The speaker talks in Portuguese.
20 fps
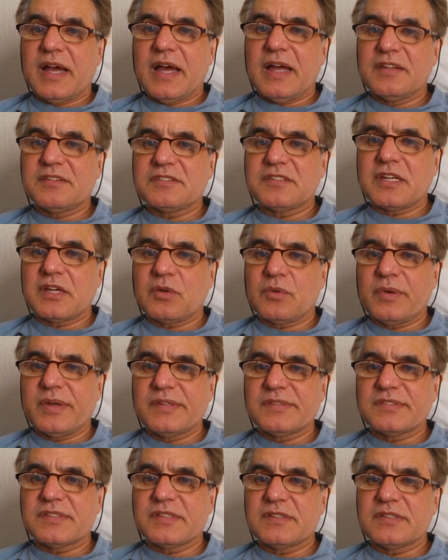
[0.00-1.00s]
as
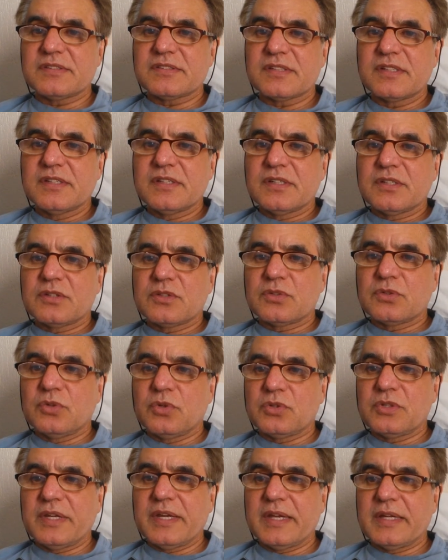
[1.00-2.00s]
sequências
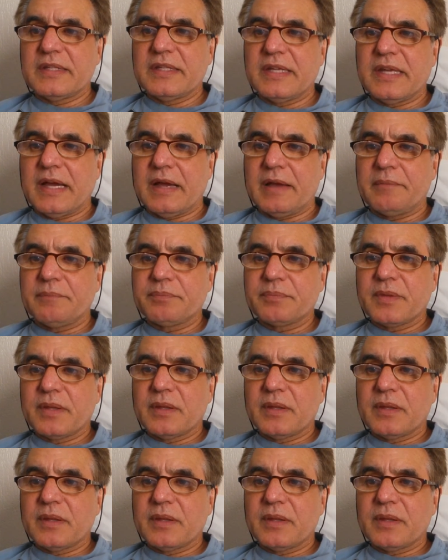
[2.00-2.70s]
do DNA,